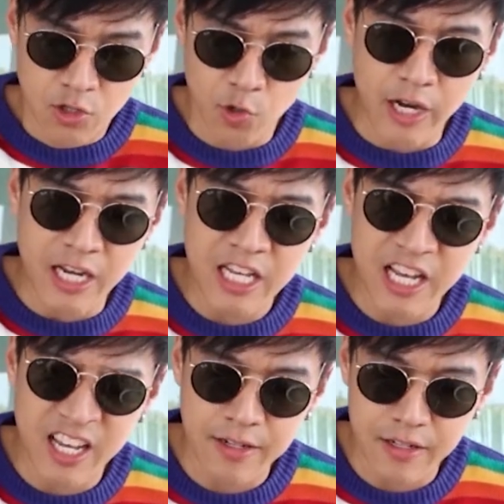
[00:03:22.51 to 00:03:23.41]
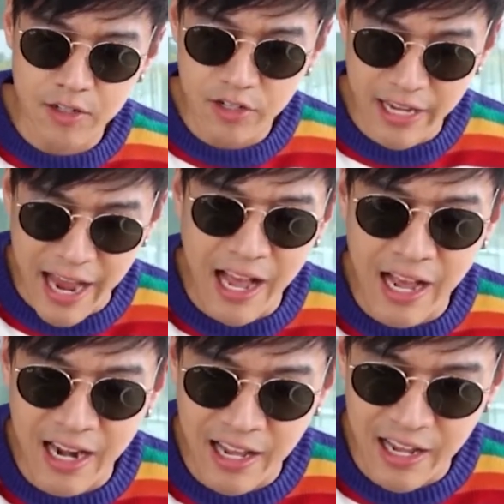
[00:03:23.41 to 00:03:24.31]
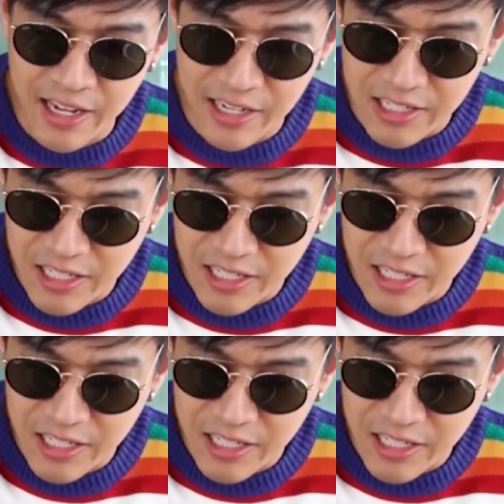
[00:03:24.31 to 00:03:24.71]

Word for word: ส่วนอันนี้ฮะแกงฮังเลฮะ